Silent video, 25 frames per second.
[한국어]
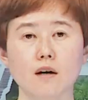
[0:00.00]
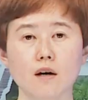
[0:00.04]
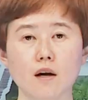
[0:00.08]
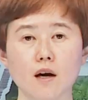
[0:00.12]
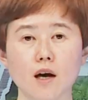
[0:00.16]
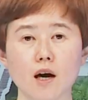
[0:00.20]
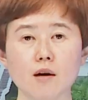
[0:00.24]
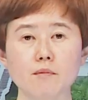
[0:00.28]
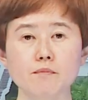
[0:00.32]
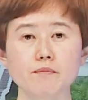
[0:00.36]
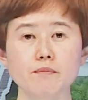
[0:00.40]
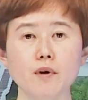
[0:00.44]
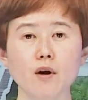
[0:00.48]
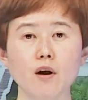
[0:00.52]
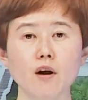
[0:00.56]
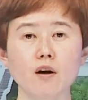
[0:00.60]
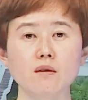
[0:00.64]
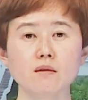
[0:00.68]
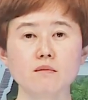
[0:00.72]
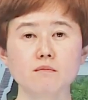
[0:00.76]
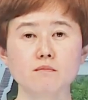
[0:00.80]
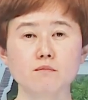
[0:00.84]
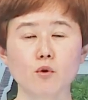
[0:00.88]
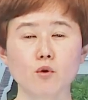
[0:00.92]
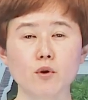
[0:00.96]

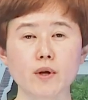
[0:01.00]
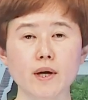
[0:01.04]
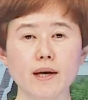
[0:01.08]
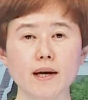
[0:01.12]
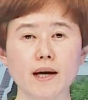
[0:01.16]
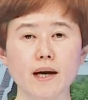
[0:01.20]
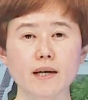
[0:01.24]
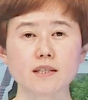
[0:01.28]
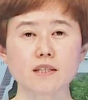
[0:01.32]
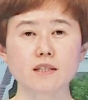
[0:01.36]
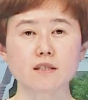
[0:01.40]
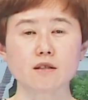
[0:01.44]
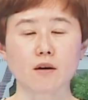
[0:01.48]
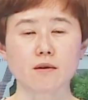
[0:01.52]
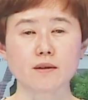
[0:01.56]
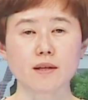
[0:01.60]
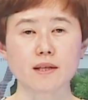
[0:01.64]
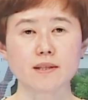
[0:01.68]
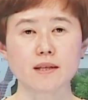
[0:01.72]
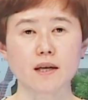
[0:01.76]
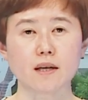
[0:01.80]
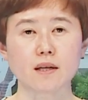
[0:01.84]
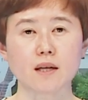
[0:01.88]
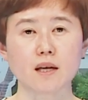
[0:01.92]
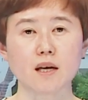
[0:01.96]
한편 모레까지 전
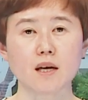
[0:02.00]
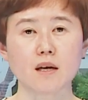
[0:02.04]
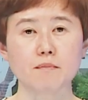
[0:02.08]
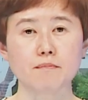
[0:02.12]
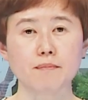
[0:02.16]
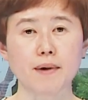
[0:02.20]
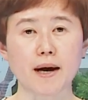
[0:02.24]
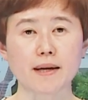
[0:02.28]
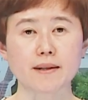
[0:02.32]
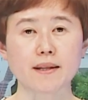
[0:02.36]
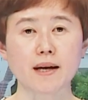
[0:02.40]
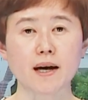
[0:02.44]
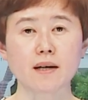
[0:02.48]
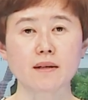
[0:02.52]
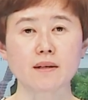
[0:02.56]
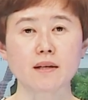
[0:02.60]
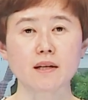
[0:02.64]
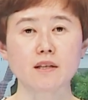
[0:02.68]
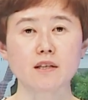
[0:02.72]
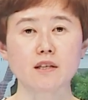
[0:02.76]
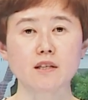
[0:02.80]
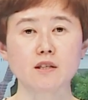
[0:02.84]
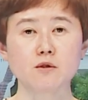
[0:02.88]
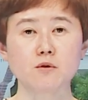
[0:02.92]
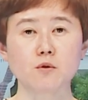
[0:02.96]
해상에 바다
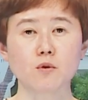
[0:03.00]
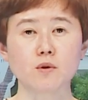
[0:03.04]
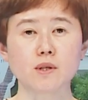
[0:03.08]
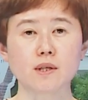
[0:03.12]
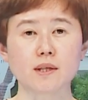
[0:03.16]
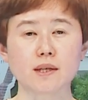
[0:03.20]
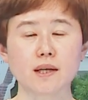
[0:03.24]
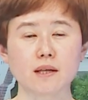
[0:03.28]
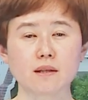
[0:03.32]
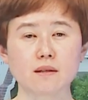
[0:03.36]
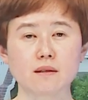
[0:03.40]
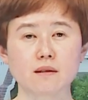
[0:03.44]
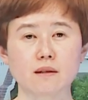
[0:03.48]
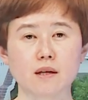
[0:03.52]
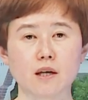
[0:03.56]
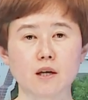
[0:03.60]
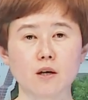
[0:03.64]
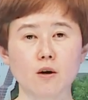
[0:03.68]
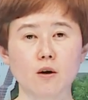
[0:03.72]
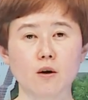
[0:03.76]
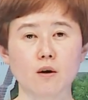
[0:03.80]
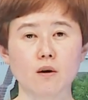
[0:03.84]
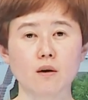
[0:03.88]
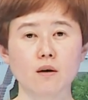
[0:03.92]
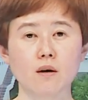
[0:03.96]
안개 끼는 곳
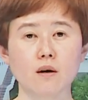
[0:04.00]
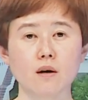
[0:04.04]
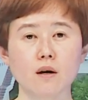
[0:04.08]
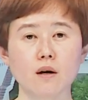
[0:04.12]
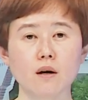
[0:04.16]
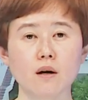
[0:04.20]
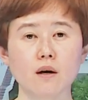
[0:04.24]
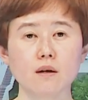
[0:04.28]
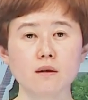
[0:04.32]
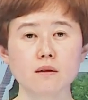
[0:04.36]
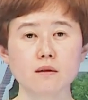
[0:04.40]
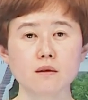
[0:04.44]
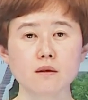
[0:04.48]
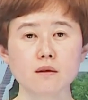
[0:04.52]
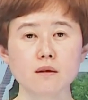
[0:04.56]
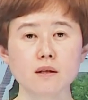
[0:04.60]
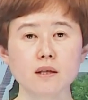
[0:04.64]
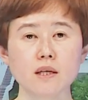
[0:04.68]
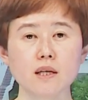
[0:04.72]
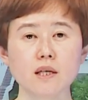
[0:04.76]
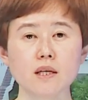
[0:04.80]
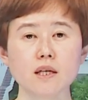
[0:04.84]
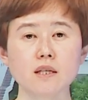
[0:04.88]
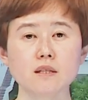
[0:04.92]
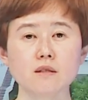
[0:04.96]
있겠는데요.
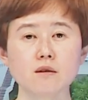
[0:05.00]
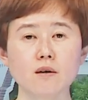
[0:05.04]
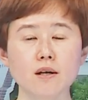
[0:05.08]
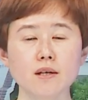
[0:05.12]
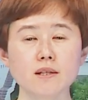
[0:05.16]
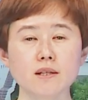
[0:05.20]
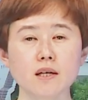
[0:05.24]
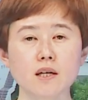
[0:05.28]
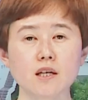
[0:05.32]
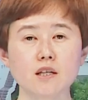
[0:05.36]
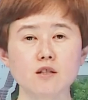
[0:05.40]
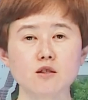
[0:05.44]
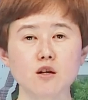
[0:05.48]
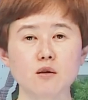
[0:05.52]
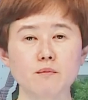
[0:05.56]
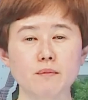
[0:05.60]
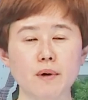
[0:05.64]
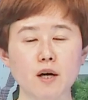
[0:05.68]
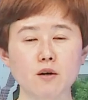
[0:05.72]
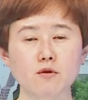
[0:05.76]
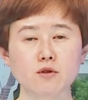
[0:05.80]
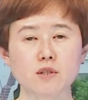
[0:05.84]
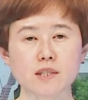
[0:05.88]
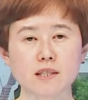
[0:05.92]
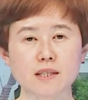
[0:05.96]
특히 서해상에서
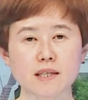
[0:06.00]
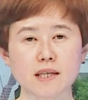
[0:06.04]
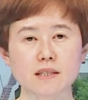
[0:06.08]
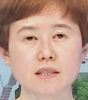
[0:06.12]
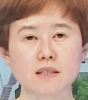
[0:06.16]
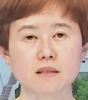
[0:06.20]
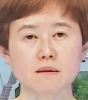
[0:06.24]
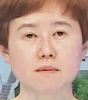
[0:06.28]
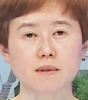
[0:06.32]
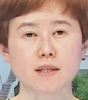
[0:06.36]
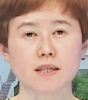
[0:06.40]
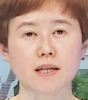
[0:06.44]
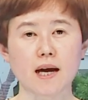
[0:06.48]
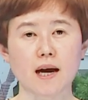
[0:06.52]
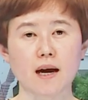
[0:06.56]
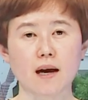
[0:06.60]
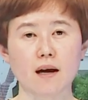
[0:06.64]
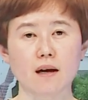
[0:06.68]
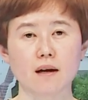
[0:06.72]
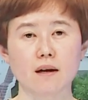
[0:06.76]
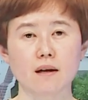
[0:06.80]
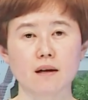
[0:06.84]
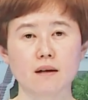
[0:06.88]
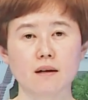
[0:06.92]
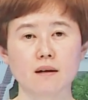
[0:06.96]
매우
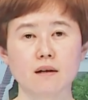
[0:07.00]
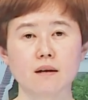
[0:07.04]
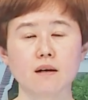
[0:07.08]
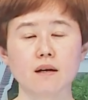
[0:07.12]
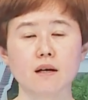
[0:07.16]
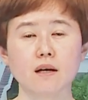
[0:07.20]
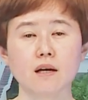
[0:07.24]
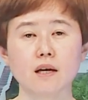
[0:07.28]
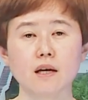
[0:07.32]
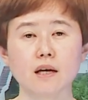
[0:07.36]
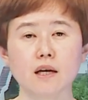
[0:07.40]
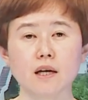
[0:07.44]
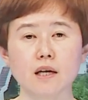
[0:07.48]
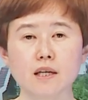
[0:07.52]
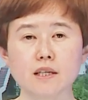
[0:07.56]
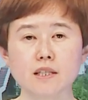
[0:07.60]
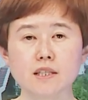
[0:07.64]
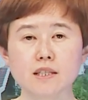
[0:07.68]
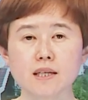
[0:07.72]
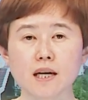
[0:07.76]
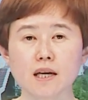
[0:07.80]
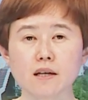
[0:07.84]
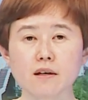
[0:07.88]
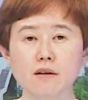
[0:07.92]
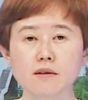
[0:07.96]
짙겠습니다. 이
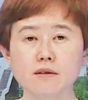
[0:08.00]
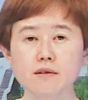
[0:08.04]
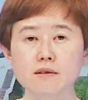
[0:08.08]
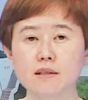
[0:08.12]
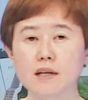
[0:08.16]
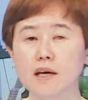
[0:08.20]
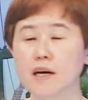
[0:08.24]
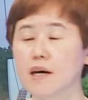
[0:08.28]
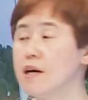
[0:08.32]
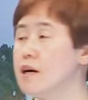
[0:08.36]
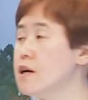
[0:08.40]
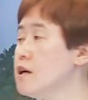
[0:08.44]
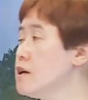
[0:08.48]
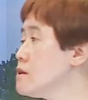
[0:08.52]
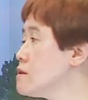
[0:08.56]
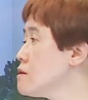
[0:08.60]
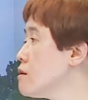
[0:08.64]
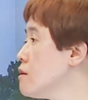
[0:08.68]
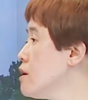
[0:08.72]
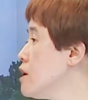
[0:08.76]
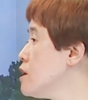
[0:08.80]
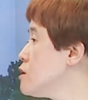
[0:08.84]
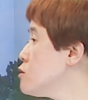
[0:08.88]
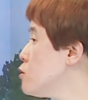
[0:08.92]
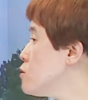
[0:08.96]
시각 현재
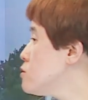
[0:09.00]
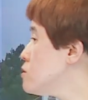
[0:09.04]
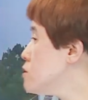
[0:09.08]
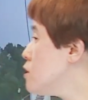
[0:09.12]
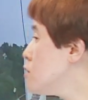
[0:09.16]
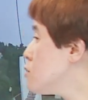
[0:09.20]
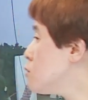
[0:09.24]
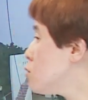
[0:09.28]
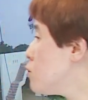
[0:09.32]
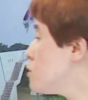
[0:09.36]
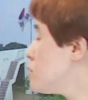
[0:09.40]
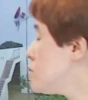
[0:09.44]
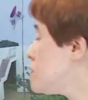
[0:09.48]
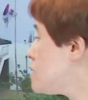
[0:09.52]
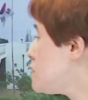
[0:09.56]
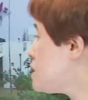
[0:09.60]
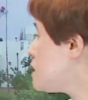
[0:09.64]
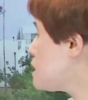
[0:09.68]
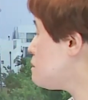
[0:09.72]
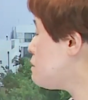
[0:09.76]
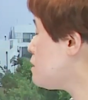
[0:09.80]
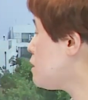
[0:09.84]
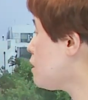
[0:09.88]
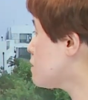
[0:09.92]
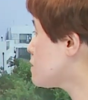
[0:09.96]
서해 소청도
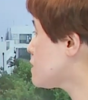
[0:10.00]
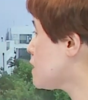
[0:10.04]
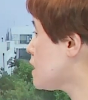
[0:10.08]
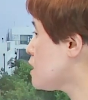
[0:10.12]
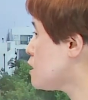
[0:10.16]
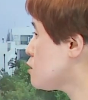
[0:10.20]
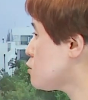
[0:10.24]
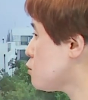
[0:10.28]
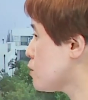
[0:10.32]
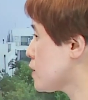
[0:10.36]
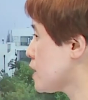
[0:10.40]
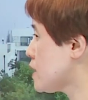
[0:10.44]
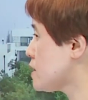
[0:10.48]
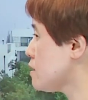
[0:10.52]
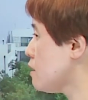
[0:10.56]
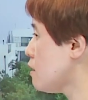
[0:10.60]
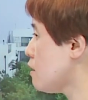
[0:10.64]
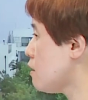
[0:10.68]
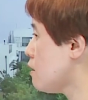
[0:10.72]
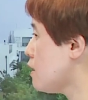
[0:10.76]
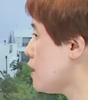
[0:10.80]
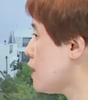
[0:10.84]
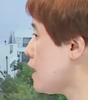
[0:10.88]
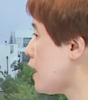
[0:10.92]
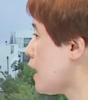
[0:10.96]
씨씨티비 영상을
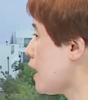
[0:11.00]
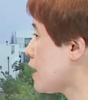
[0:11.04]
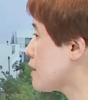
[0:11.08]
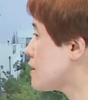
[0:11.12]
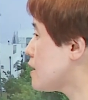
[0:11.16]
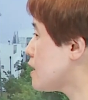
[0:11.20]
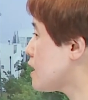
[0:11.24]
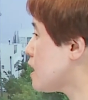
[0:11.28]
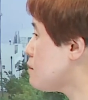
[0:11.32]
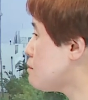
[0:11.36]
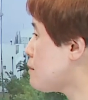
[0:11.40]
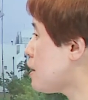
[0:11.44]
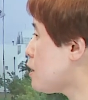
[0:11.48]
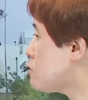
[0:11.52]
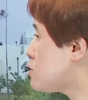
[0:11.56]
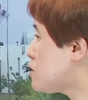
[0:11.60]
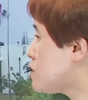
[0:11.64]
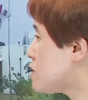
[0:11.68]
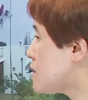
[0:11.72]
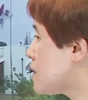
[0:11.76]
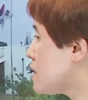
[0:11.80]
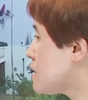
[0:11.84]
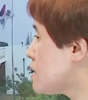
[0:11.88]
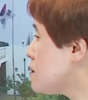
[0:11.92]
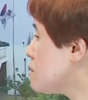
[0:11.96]
통해서 안개가 매우
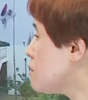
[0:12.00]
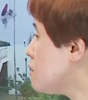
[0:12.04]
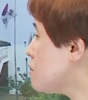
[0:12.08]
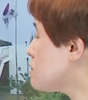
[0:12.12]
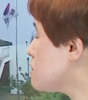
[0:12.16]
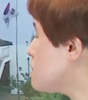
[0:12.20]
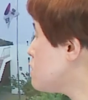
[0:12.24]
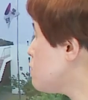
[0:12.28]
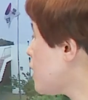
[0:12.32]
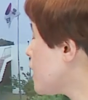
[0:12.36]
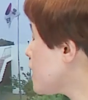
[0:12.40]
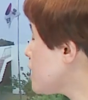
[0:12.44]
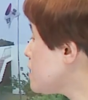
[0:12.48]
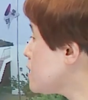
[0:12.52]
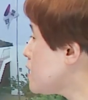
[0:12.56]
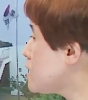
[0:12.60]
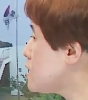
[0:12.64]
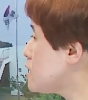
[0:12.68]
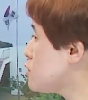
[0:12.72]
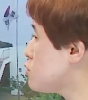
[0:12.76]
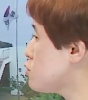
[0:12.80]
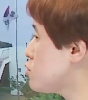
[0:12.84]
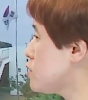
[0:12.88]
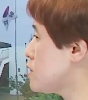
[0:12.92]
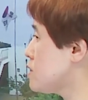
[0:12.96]
짙게 낀 것을
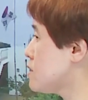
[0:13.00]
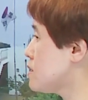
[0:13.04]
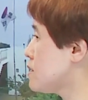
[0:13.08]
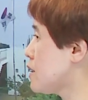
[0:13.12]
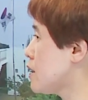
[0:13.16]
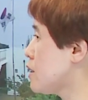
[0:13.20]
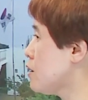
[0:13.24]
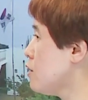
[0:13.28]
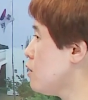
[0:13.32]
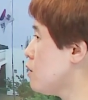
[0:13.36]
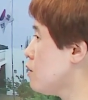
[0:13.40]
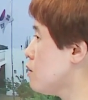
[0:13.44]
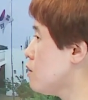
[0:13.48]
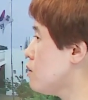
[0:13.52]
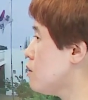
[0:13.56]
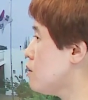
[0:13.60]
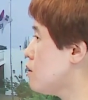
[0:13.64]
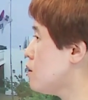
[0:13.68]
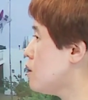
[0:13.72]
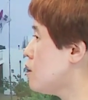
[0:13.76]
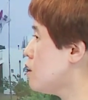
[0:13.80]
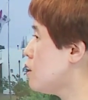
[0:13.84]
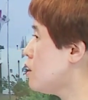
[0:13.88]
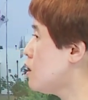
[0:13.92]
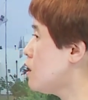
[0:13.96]
확인하실 수 있는데요.
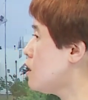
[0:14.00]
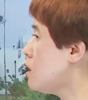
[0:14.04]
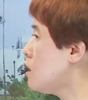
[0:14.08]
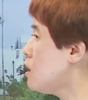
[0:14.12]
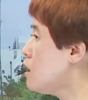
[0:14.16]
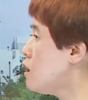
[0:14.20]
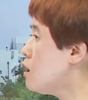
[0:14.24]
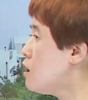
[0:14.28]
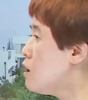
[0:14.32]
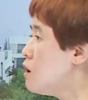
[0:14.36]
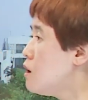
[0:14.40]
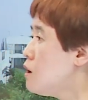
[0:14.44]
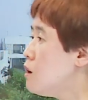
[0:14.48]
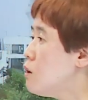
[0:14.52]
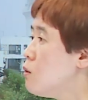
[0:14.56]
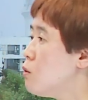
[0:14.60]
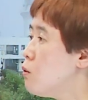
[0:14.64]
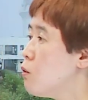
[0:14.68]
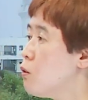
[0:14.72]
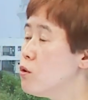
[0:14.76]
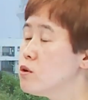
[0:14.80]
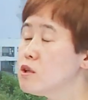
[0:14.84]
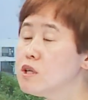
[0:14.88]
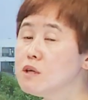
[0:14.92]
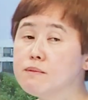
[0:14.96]

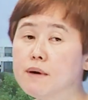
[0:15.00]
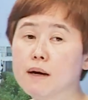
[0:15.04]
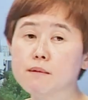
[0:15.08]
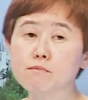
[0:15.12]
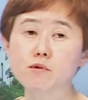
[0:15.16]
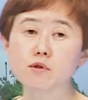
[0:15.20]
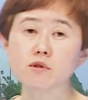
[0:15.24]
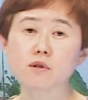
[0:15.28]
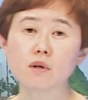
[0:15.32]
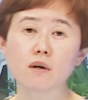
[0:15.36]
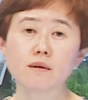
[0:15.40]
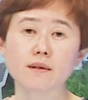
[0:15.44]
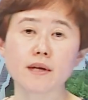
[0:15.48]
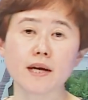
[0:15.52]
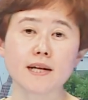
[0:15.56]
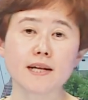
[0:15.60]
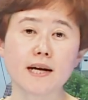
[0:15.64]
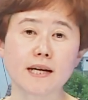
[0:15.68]
오늘 밤부터 내일